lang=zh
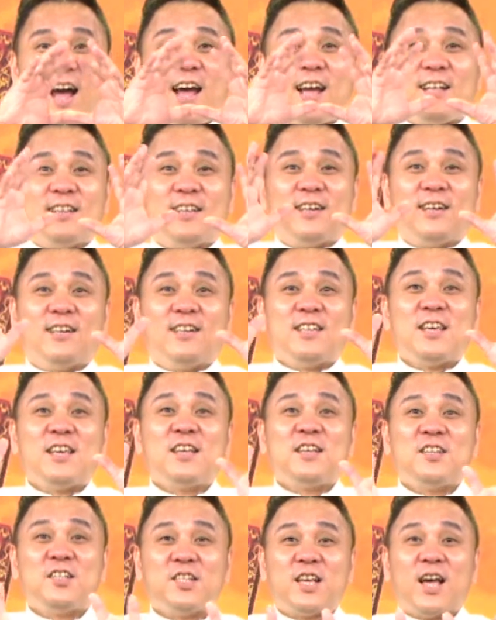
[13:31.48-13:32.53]
爱的
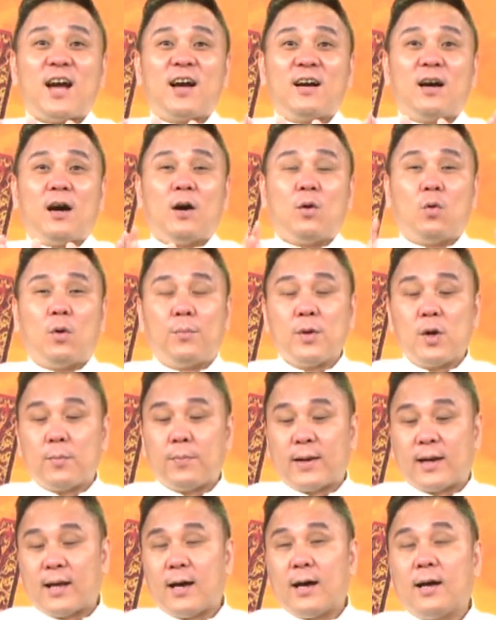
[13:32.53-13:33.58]
音箱啊，我没有
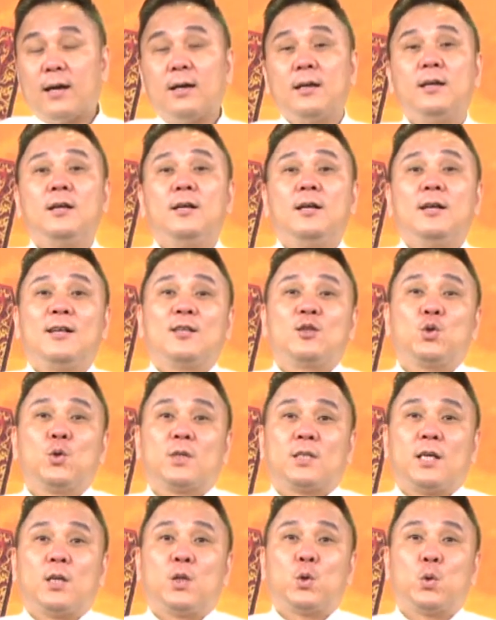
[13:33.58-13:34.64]
把它
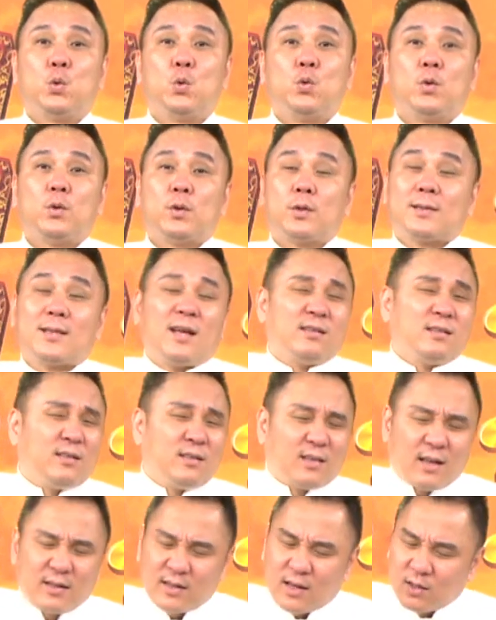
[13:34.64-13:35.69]
做成图，但
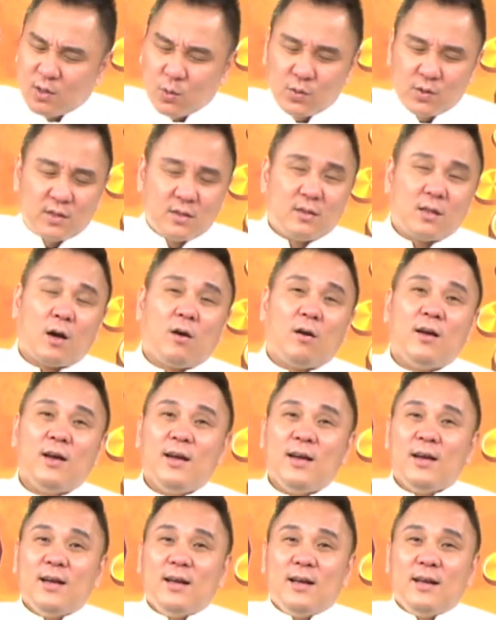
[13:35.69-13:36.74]
是大家都知道
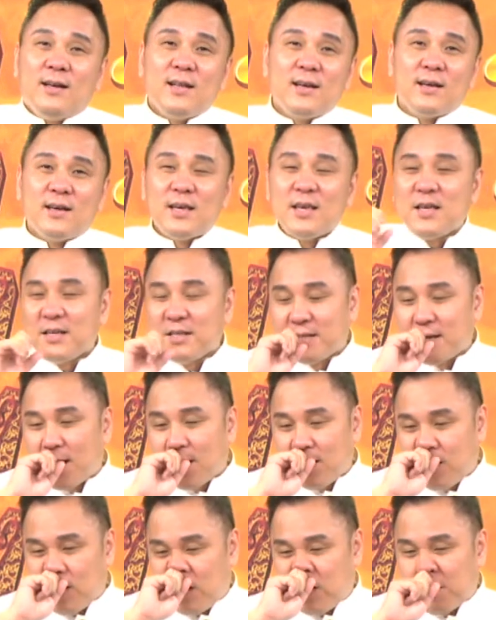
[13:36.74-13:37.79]
那个音
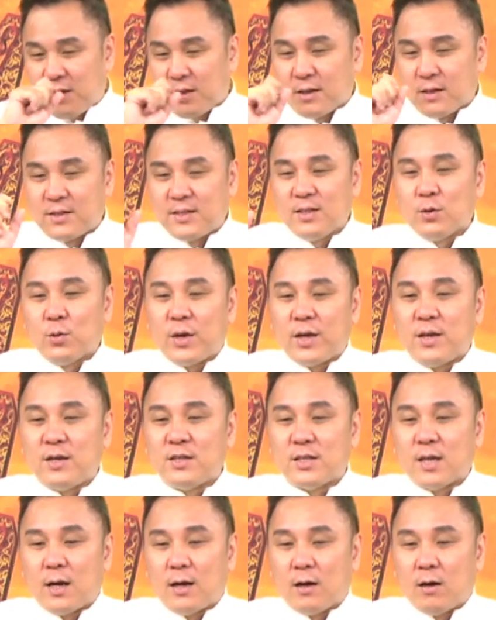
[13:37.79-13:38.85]
箱哈，那个智慧
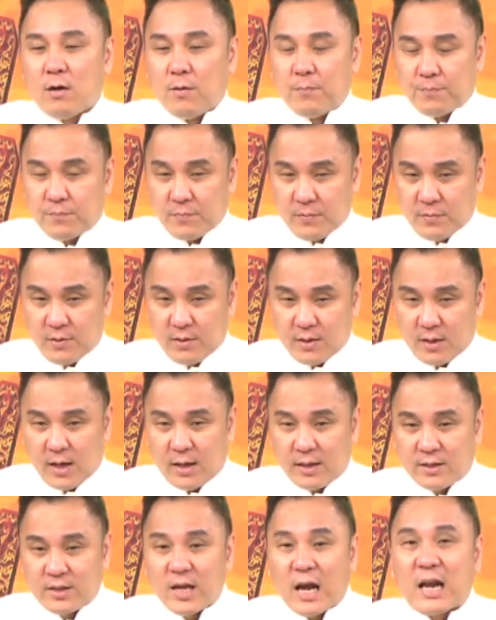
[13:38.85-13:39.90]
音箱哦。
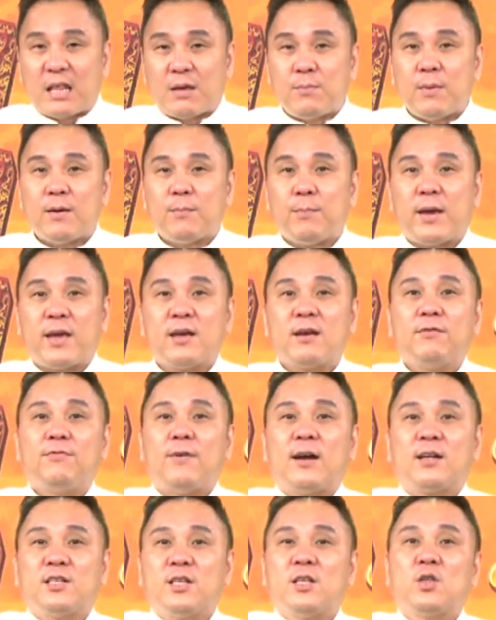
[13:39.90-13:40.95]
哎，家里面每一个
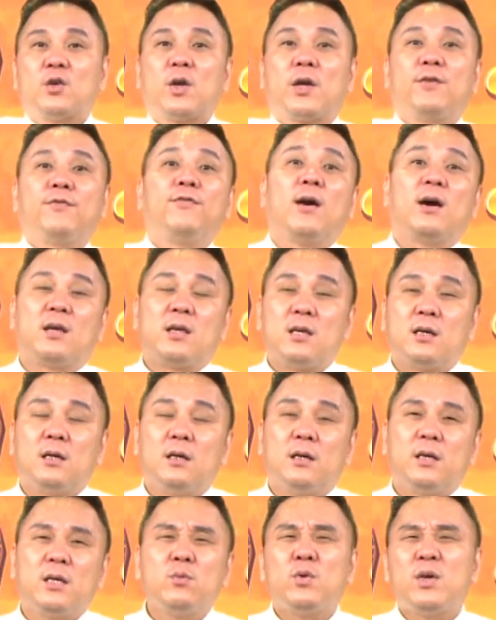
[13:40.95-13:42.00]
房间都可以放一
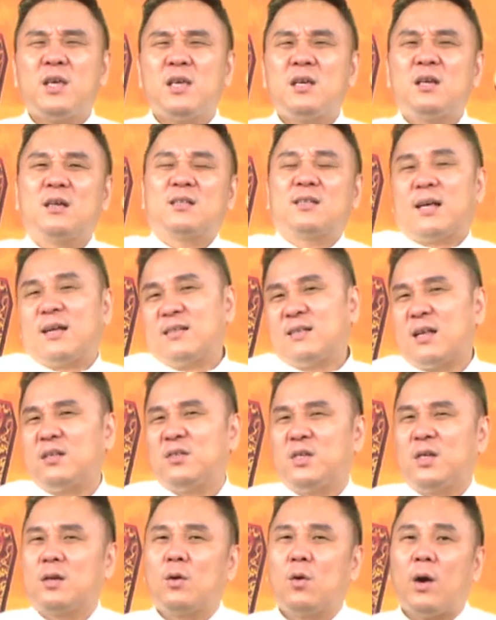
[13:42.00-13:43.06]
个，因为一个才
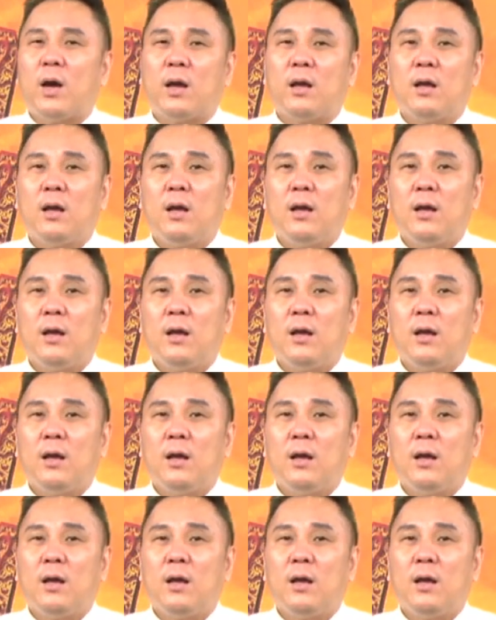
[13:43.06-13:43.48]
三千块。